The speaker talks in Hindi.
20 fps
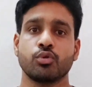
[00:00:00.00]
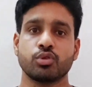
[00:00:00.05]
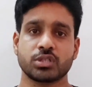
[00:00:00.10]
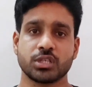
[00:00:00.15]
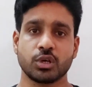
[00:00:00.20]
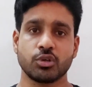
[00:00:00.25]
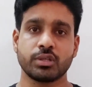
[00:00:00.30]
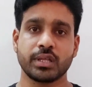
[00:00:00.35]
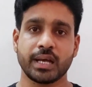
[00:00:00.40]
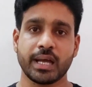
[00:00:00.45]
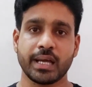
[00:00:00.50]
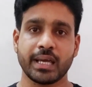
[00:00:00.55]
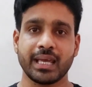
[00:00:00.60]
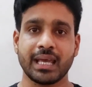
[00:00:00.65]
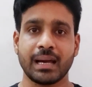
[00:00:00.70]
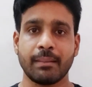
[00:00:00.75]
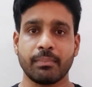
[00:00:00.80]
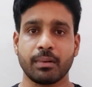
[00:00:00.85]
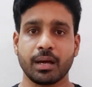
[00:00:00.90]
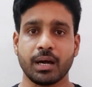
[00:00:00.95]
उससे होता है
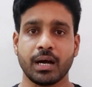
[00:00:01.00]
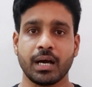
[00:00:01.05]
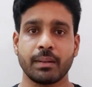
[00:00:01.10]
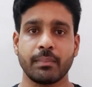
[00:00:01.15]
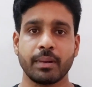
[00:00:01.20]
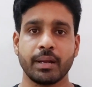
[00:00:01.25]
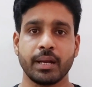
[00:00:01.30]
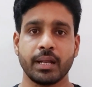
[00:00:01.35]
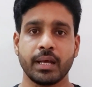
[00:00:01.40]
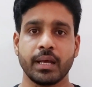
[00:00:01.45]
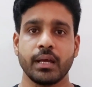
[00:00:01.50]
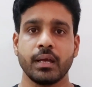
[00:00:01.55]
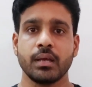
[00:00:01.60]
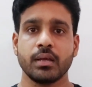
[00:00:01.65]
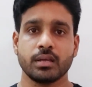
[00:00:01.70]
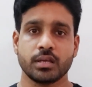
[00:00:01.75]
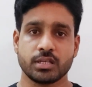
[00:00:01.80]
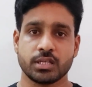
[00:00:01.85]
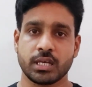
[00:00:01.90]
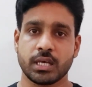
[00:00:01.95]
कि आपका हर महीने
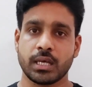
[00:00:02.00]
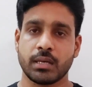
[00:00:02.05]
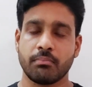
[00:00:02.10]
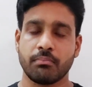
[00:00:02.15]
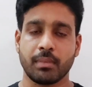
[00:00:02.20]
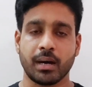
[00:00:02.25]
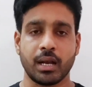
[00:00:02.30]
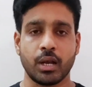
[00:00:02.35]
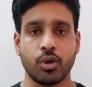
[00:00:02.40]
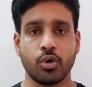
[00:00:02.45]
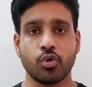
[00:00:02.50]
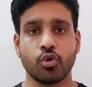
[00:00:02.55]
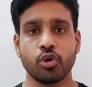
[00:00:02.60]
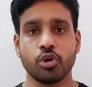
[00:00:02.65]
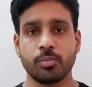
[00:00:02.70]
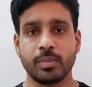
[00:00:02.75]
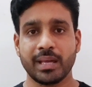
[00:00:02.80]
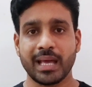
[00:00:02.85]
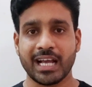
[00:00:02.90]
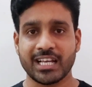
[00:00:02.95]
जैसे मान लो
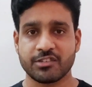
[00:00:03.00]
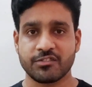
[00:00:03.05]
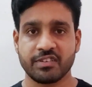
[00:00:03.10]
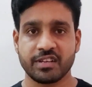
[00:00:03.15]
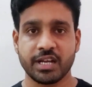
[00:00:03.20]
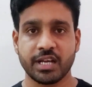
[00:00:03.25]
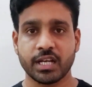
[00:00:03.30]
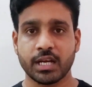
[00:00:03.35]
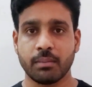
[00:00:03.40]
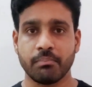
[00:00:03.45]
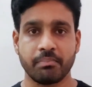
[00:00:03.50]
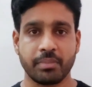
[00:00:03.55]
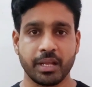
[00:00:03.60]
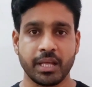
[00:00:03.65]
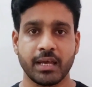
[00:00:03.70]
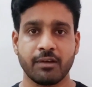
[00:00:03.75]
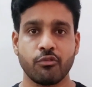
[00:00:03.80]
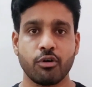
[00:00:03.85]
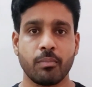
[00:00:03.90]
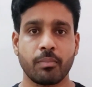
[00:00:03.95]
कोई भी एक्सवाइजेड
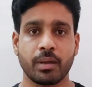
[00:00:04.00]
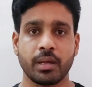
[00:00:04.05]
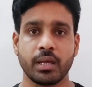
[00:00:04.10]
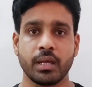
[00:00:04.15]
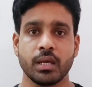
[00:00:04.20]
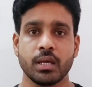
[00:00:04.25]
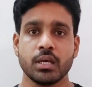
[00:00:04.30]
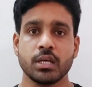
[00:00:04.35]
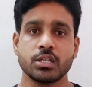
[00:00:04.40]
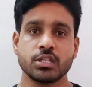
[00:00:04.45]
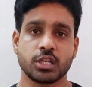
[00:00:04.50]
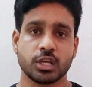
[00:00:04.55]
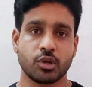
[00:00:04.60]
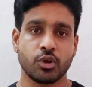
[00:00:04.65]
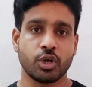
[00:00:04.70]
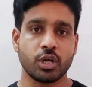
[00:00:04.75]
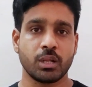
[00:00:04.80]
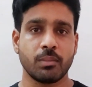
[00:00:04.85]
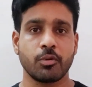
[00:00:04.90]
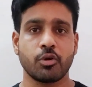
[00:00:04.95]
कंपनी है वो आपकी
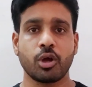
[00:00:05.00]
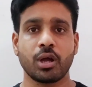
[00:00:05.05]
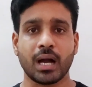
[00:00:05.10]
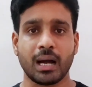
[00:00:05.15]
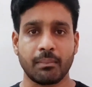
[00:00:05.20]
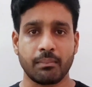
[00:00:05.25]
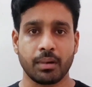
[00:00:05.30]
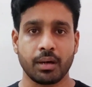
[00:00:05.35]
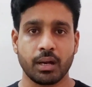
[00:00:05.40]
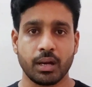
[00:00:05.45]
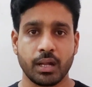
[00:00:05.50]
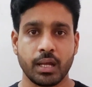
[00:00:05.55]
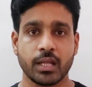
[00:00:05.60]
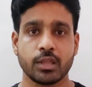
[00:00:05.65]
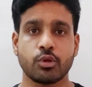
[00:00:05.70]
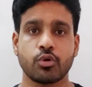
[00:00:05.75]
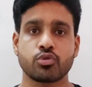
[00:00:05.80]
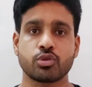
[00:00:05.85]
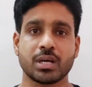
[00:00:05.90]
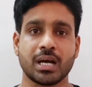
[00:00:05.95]
सिक्योरिटी पे कोई काम कर रही
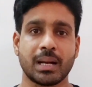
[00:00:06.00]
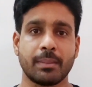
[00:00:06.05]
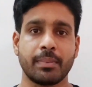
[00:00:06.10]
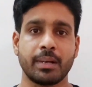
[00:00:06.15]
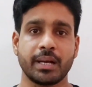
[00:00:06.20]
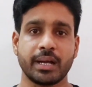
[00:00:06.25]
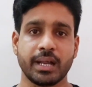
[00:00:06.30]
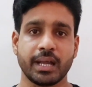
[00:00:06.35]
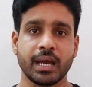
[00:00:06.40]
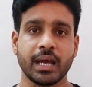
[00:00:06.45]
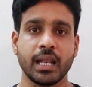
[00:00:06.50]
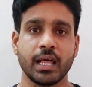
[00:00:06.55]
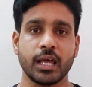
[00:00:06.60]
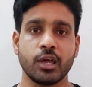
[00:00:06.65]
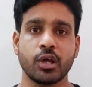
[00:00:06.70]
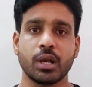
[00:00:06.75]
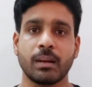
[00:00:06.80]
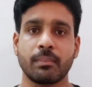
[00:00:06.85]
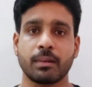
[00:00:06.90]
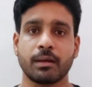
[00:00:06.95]
है तो उसका अपडेट
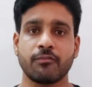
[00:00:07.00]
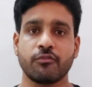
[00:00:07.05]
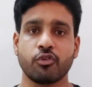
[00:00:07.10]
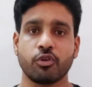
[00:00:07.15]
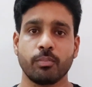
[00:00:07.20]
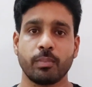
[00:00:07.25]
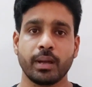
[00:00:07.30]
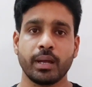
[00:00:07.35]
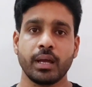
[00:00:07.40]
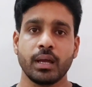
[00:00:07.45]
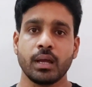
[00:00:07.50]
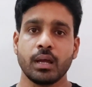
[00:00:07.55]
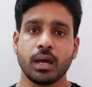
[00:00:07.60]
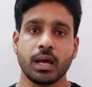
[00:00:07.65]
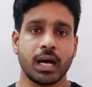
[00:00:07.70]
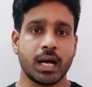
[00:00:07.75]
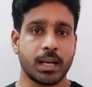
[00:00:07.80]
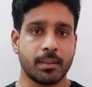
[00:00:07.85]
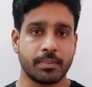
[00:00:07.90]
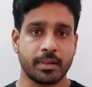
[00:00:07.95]
निकालेगी और आपके फ़ोन में
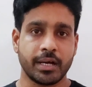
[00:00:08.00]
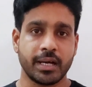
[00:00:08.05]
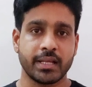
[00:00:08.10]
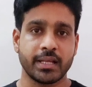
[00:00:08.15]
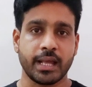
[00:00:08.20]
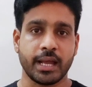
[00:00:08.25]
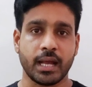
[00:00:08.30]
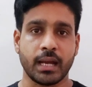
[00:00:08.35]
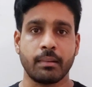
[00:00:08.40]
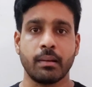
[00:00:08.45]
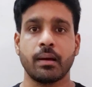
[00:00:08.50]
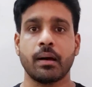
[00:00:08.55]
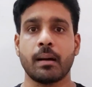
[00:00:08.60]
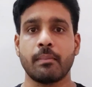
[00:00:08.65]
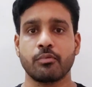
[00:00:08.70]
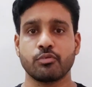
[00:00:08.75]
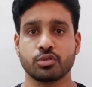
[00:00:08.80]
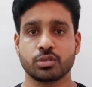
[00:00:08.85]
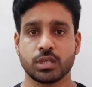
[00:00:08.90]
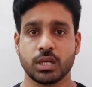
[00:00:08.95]
अपडेट आ जाएगा मतलब
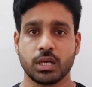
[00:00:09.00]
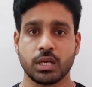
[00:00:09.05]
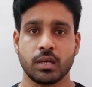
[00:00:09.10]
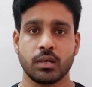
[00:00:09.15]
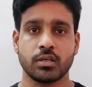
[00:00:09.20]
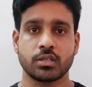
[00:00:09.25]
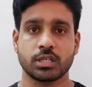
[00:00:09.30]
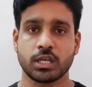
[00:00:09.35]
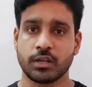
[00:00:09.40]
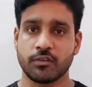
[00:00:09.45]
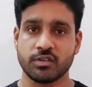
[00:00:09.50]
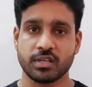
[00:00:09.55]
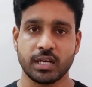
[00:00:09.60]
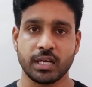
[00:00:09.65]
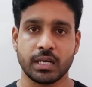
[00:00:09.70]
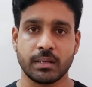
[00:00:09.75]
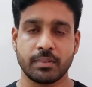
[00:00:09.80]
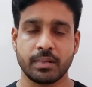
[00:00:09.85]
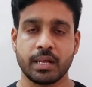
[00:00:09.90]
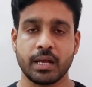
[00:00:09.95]
आप उससे सर्विस
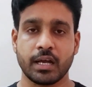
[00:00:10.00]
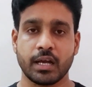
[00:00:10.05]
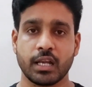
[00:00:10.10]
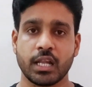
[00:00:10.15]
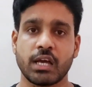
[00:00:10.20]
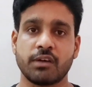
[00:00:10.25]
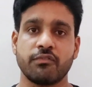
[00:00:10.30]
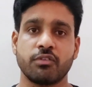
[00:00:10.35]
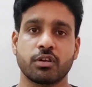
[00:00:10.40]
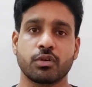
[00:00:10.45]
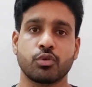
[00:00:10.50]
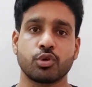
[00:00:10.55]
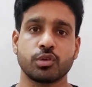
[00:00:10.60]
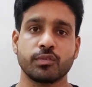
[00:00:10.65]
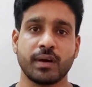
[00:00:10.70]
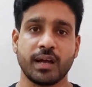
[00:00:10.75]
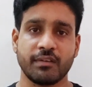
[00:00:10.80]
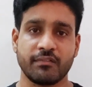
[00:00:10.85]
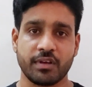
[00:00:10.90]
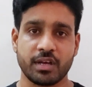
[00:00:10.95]
सेंटर पे जाकर या फिर
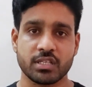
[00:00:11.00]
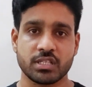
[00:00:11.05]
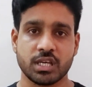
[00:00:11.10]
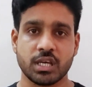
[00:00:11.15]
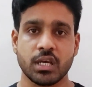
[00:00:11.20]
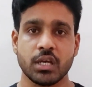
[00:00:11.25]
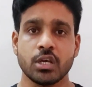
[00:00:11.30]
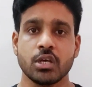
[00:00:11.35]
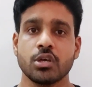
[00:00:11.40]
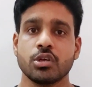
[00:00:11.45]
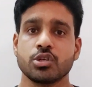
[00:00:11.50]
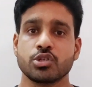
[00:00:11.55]
खुद वाईफाई से